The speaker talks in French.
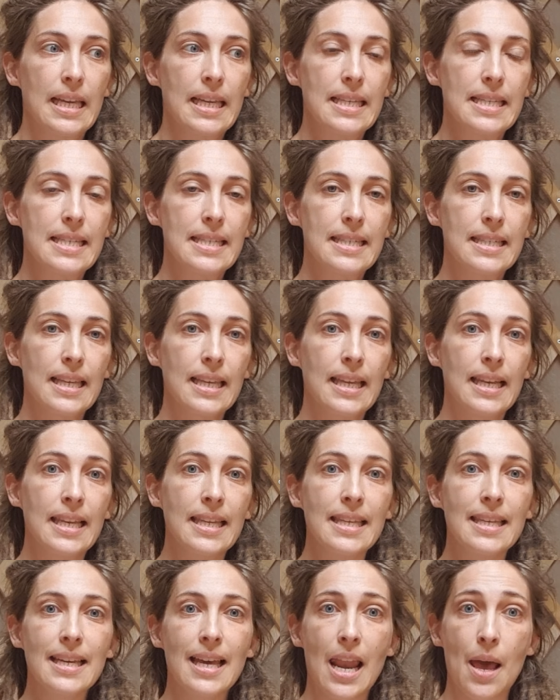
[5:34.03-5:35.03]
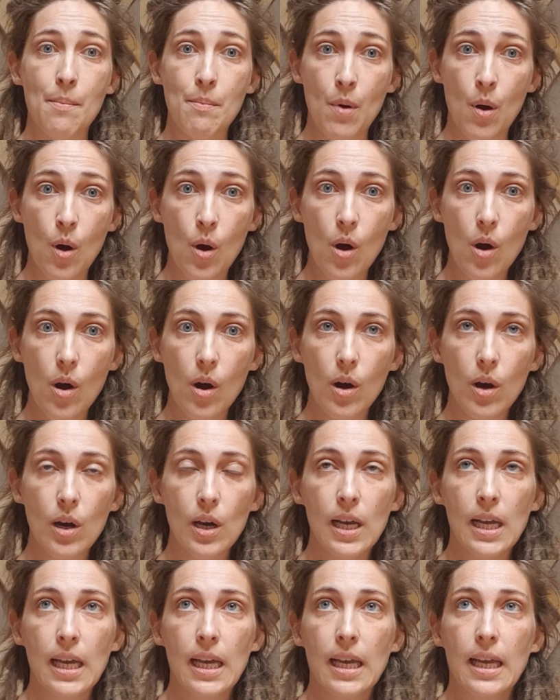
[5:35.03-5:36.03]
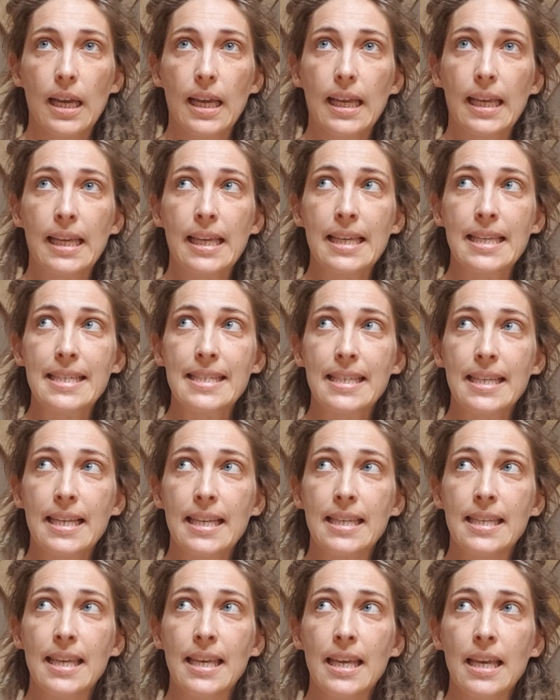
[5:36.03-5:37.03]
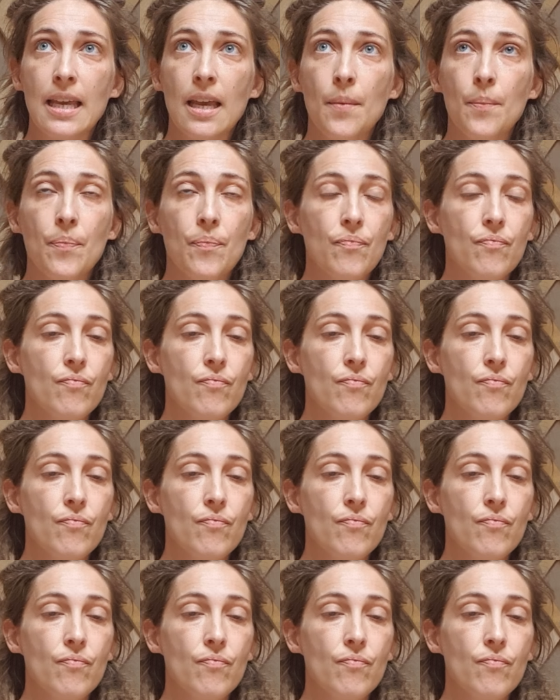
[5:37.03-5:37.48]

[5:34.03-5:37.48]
c'est lié à la mort, et c'est lié